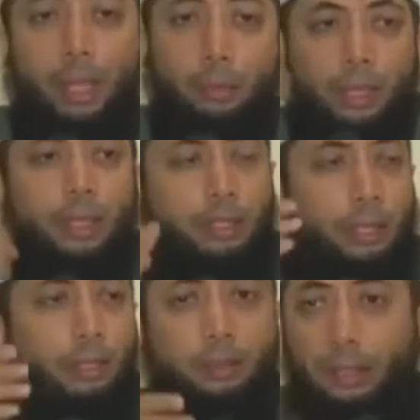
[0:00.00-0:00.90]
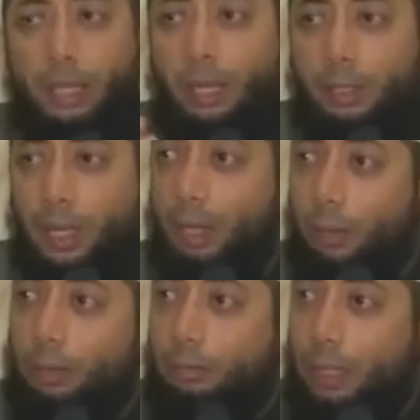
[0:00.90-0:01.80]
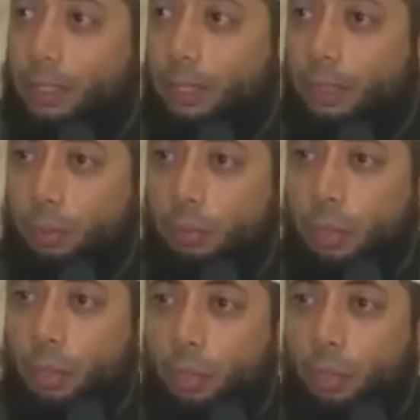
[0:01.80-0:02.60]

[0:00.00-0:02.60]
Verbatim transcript: Lalu ringkas cerita terjadilah dialog pada saat itu